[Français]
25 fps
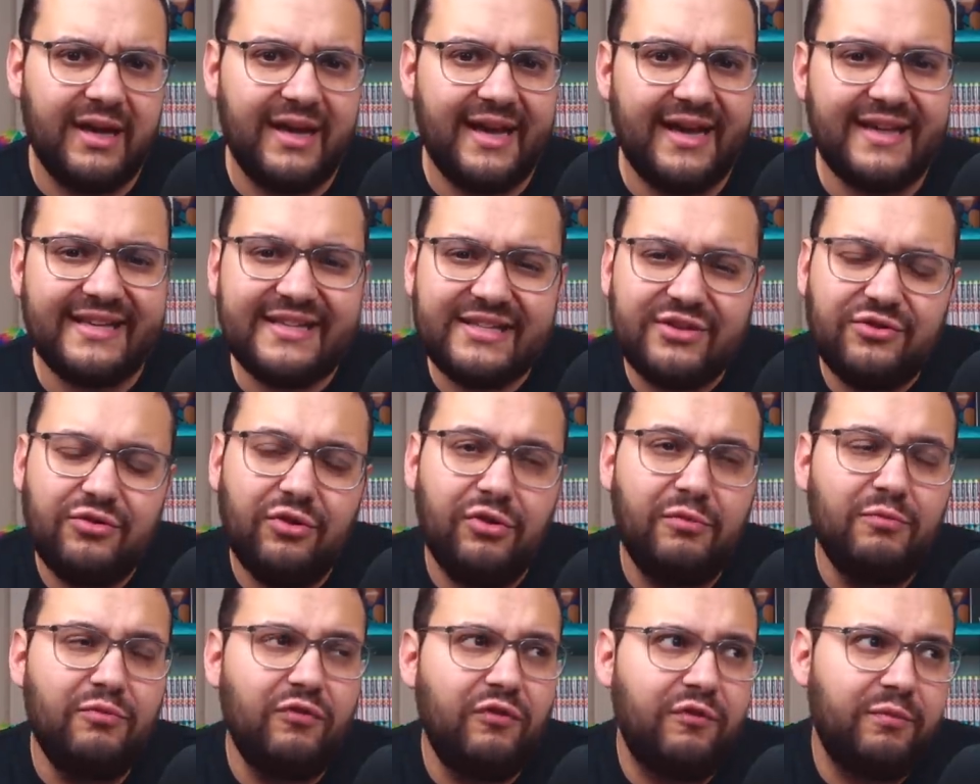Est-ce que
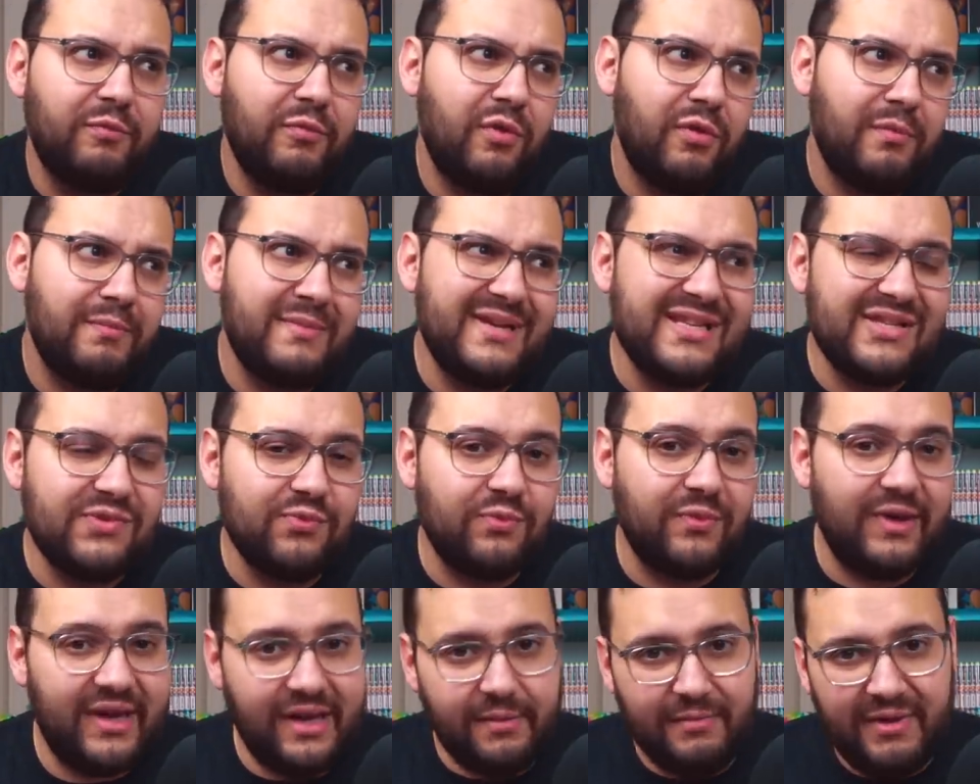le mouvement
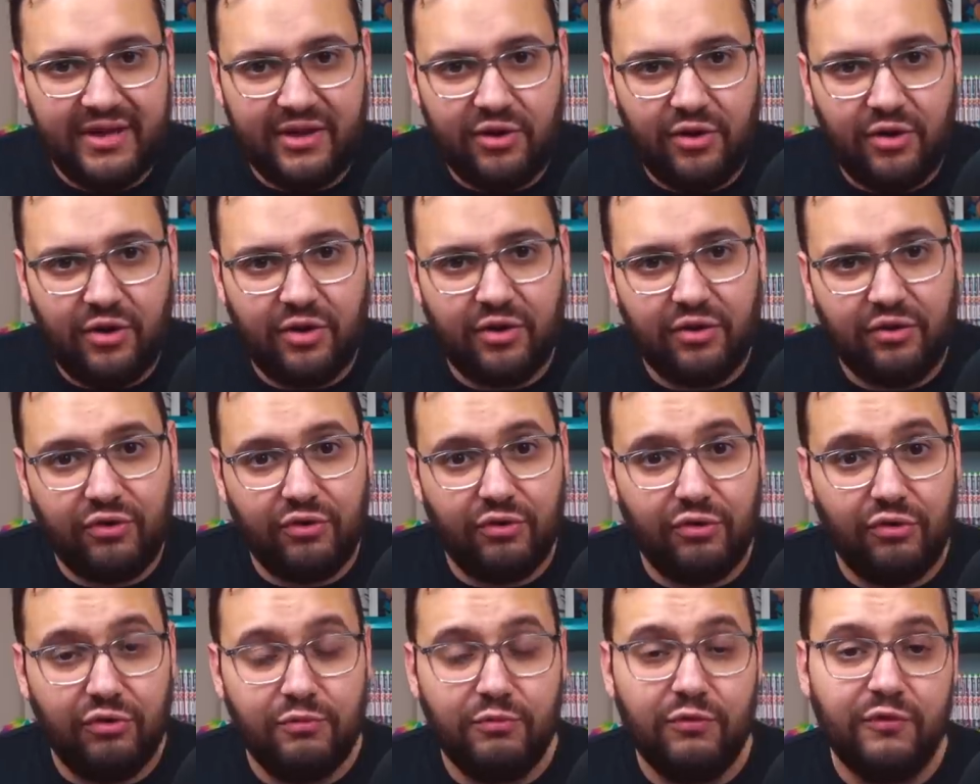maison est meilleur que
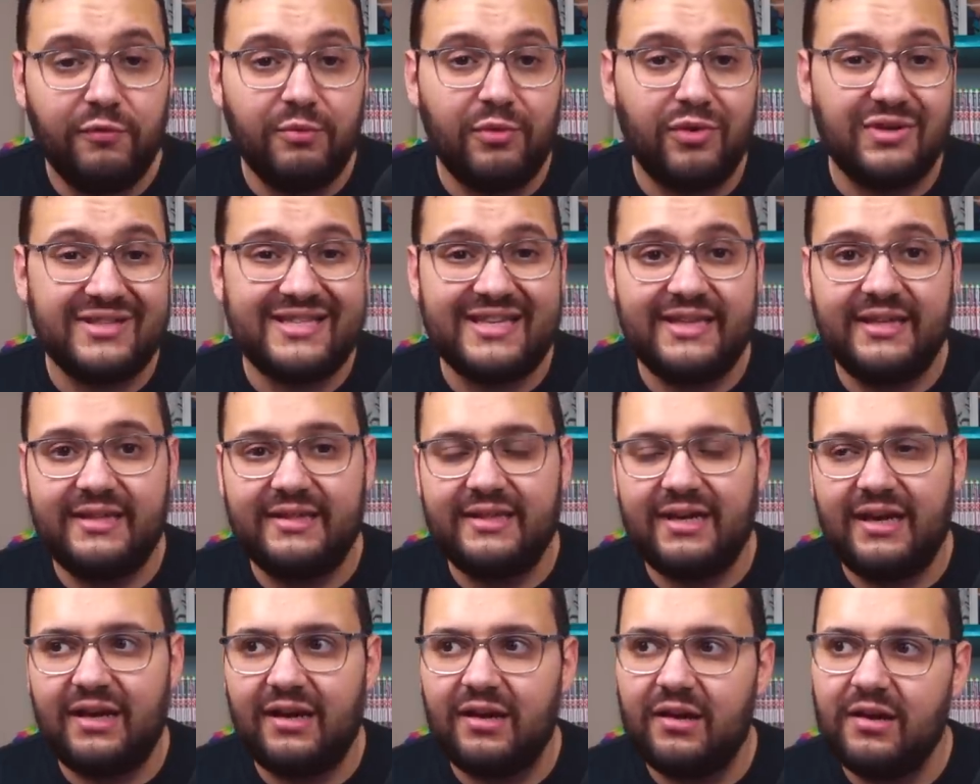le mouvement
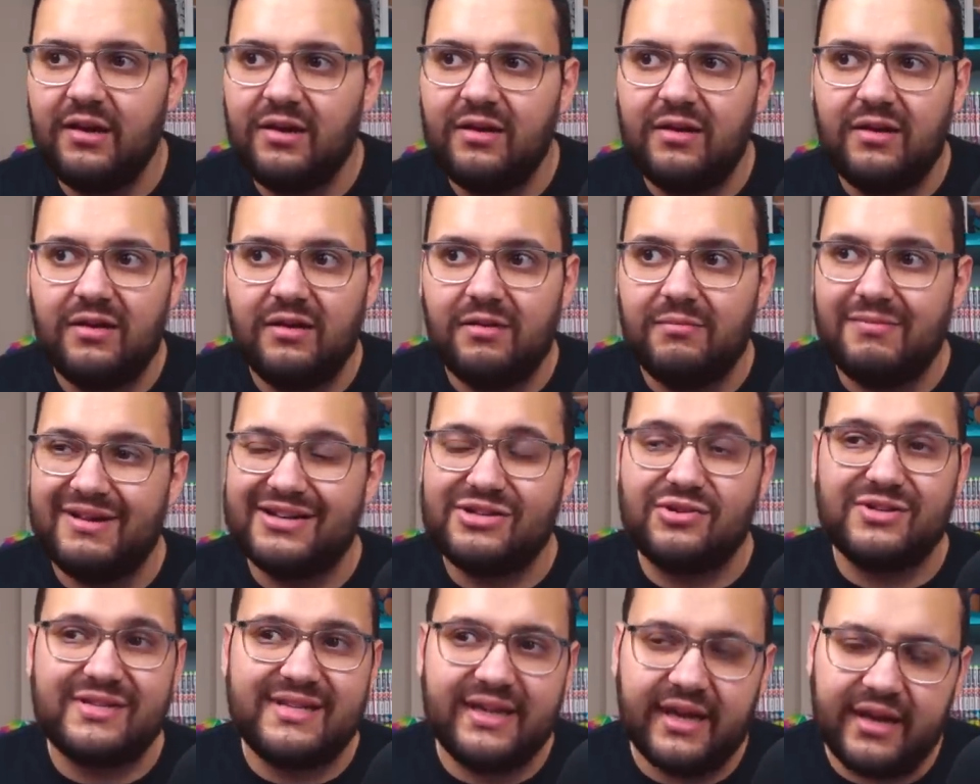Celita Bah
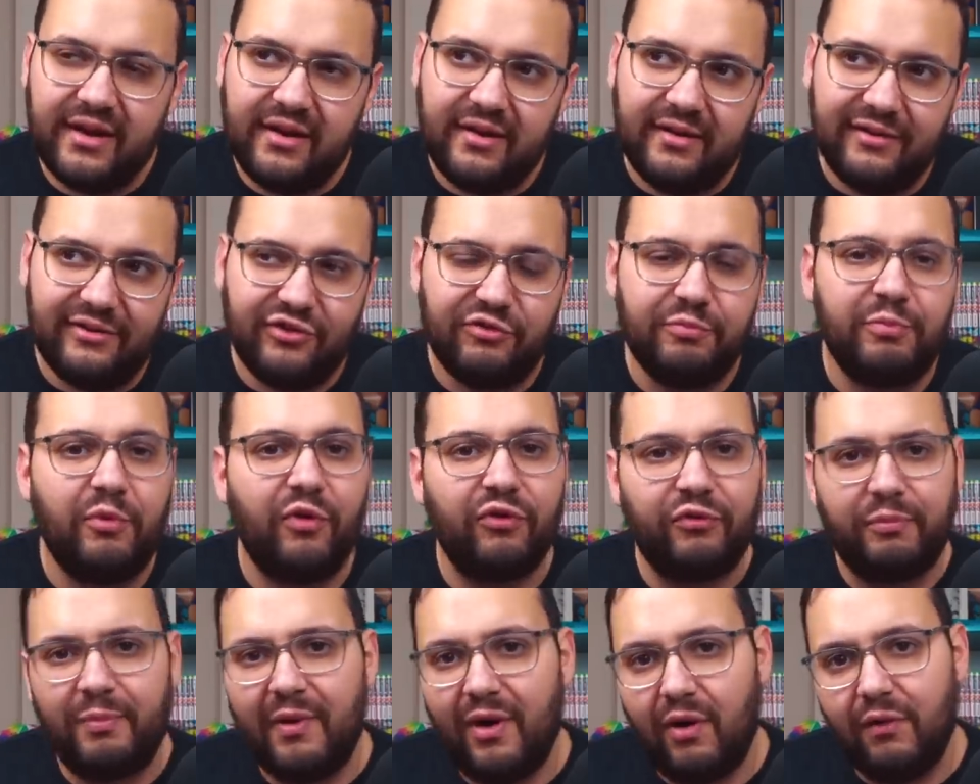j'en sais rien, je
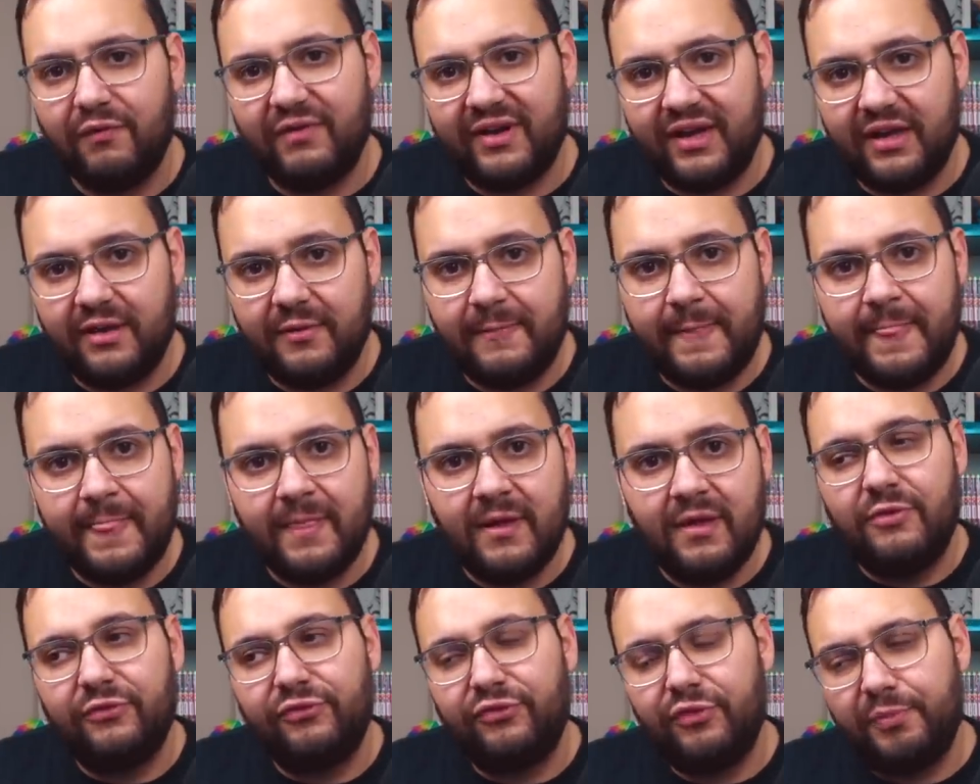pense pas en vrai.
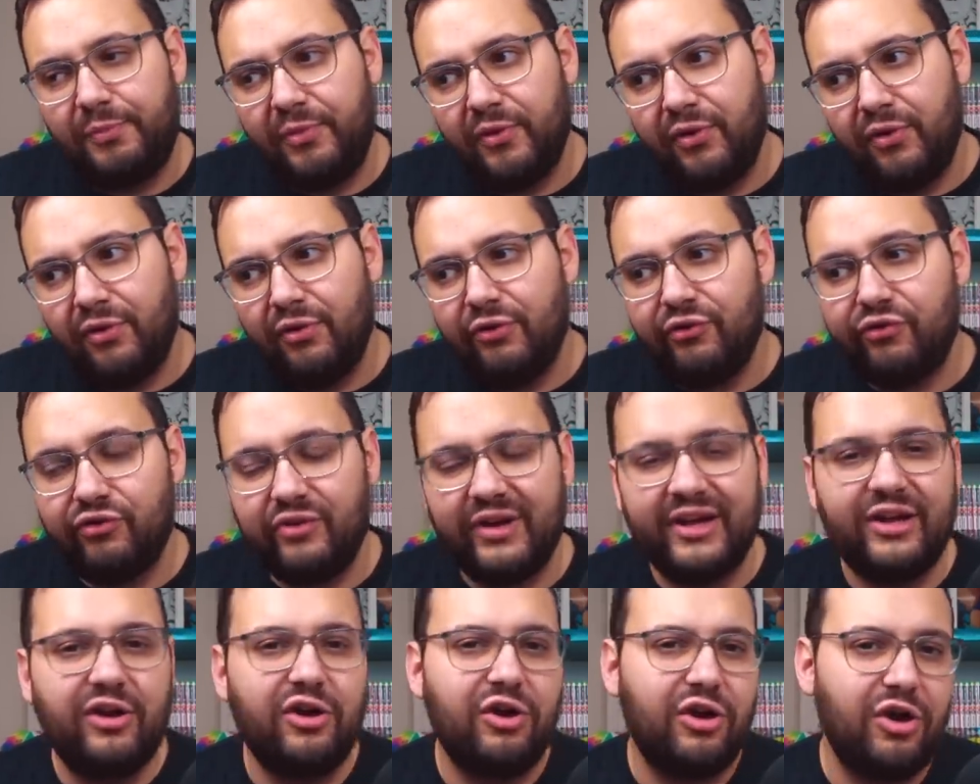Cependant,
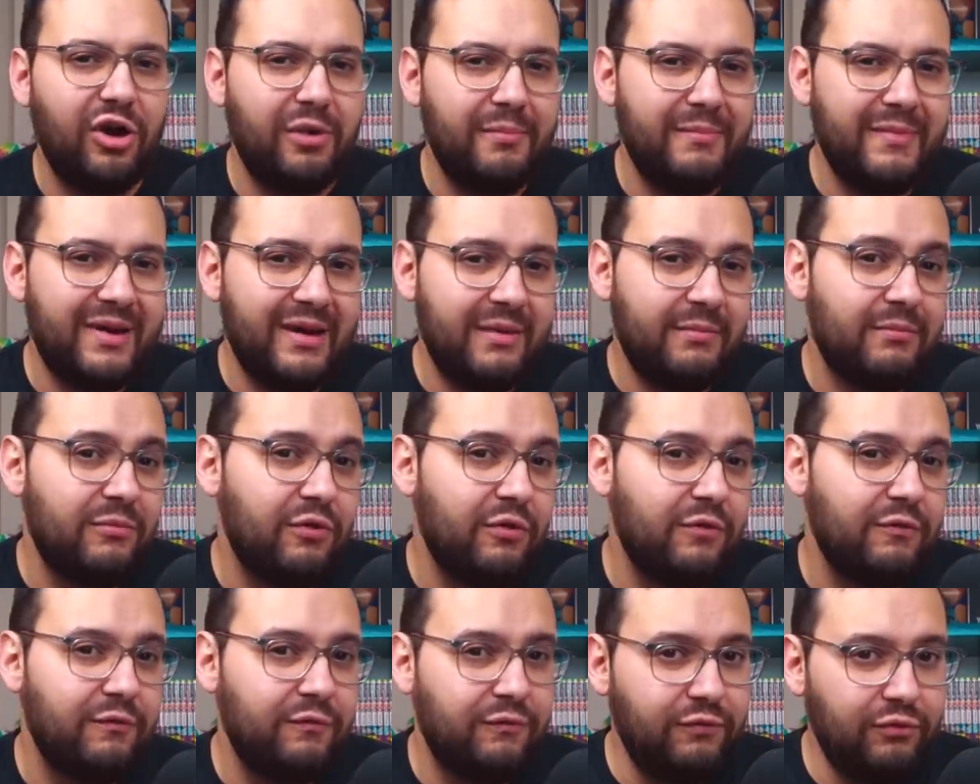j'aurais quand même
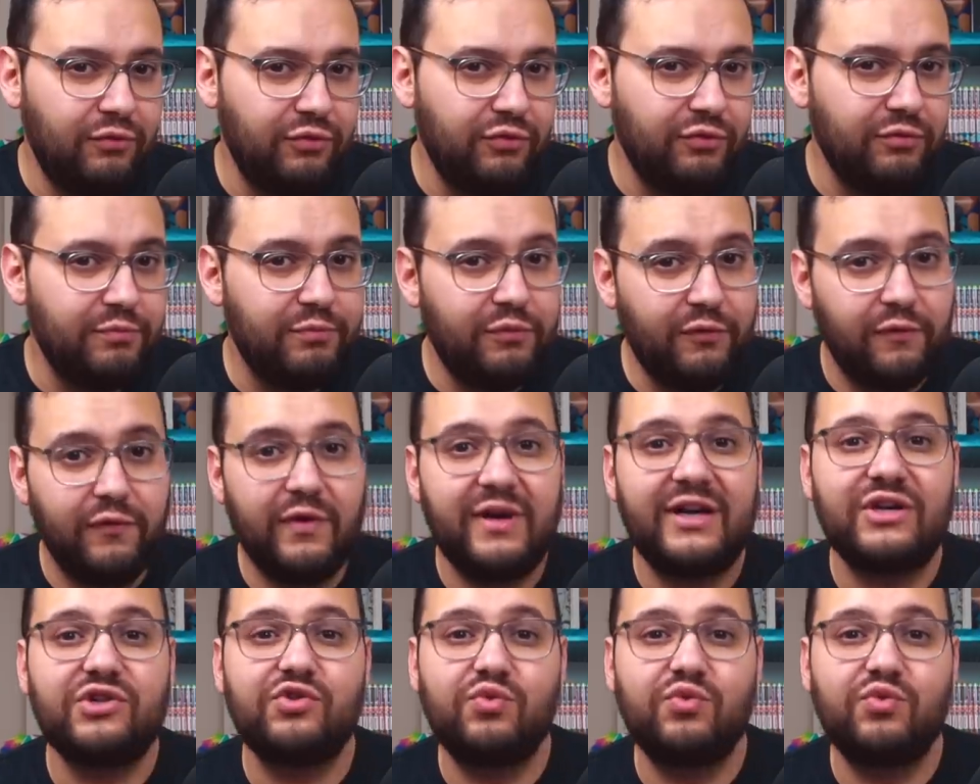voulu pouvoir